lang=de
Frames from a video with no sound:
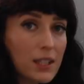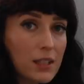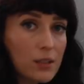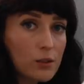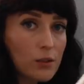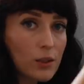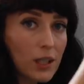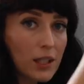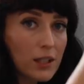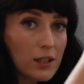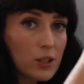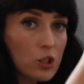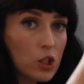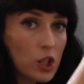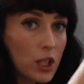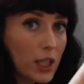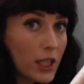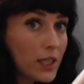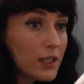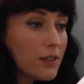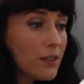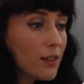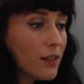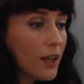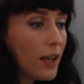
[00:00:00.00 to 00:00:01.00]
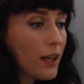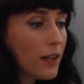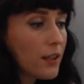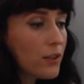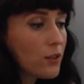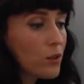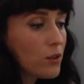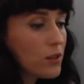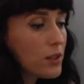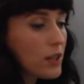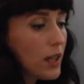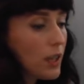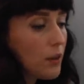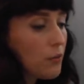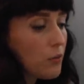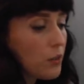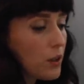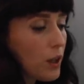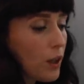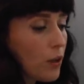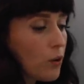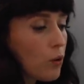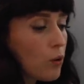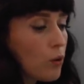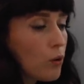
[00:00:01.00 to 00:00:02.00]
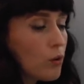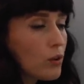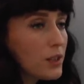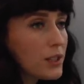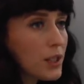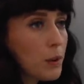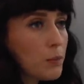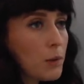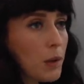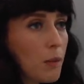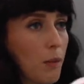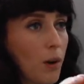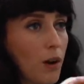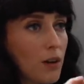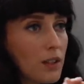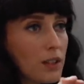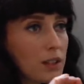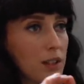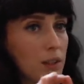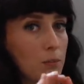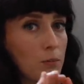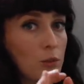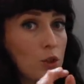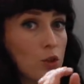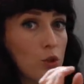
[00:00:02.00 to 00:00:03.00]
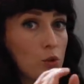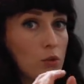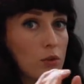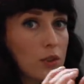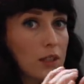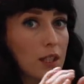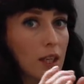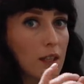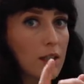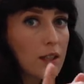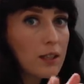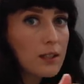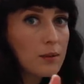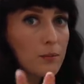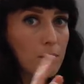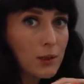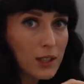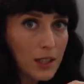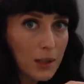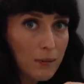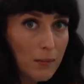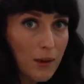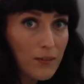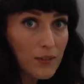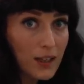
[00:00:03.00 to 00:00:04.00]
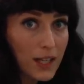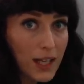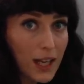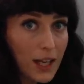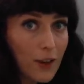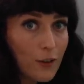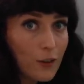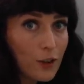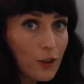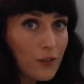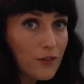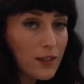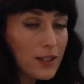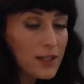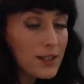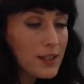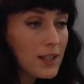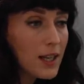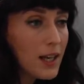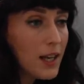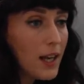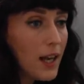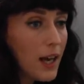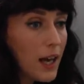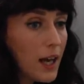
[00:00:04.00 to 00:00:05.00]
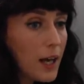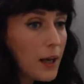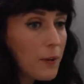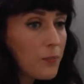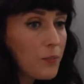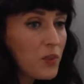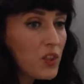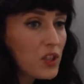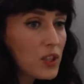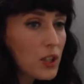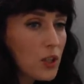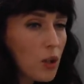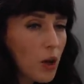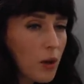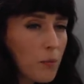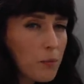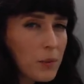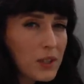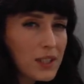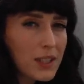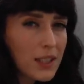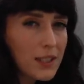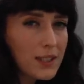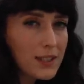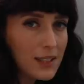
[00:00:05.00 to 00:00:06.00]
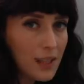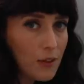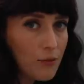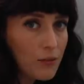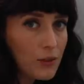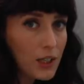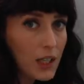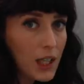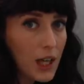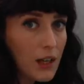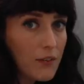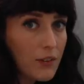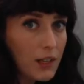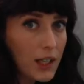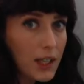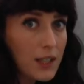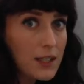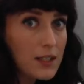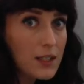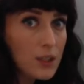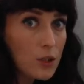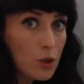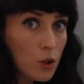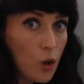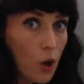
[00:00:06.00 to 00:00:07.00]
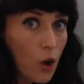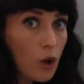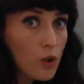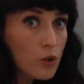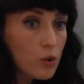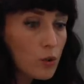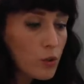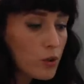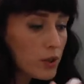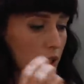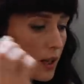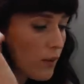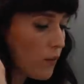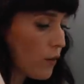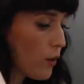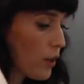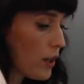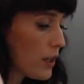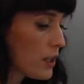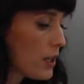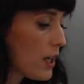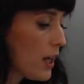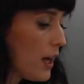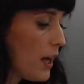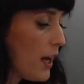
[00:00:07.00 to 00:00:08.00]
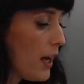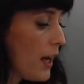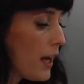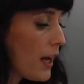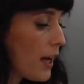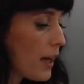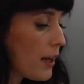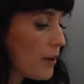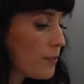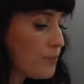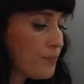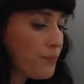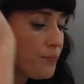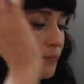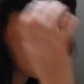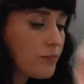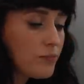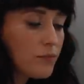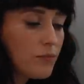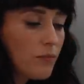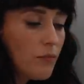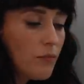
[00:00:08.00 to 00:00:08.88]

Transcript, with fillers: hier so ganz schlichte Datteln sozusagen von der Koro. Es gibt aber auch diese mit datteln mit denen machen wir gleich auch noch was. Ähm, die sind noch ein bisschen saftiger, wenn ihr es noch süßer wollt. Ähm,